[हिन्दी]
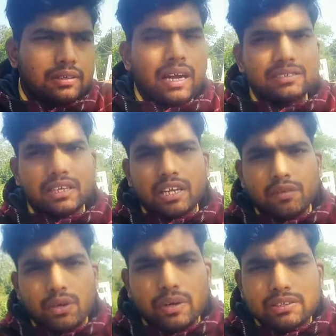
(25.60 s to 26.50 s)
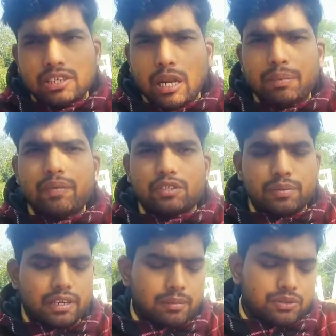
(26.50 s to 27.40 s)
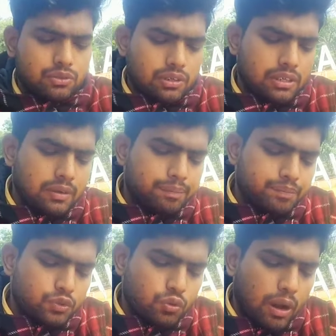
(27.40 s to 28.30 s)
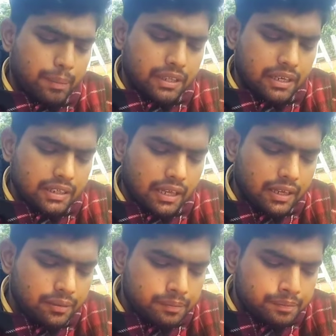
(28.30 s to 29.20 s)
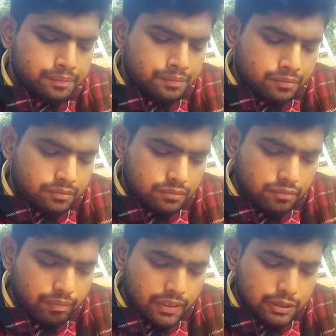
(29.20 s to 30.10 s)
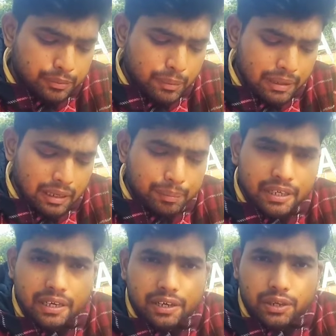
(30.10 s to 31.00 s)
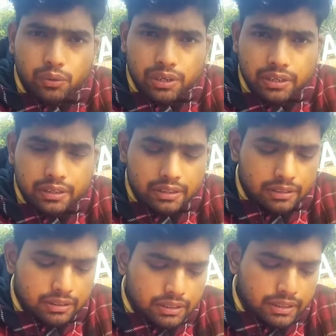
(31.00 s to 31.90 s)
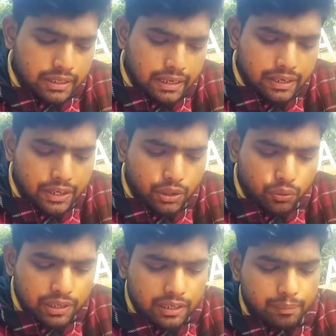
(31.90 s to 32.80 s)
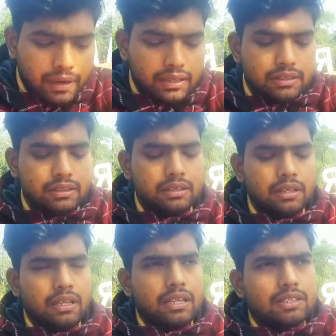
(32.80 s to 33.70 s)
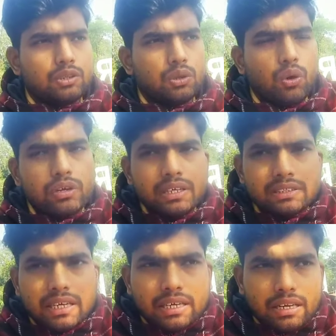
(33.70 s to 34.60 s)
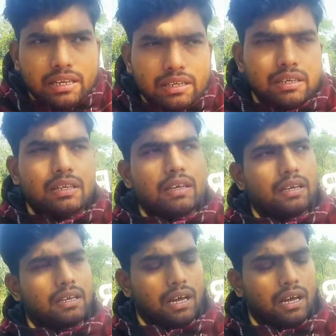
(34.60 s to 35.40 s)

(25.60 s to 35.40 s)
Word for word: खास करके ये वीडियो है सीआरपीएफ अजमेर के बच्चों के लिए जो वहाँ पे देने जाएंगे सबसे पहले आपकी एंट्री होगी ठीक है एंट्री होने के बाद नौकरी चेक करने के लिए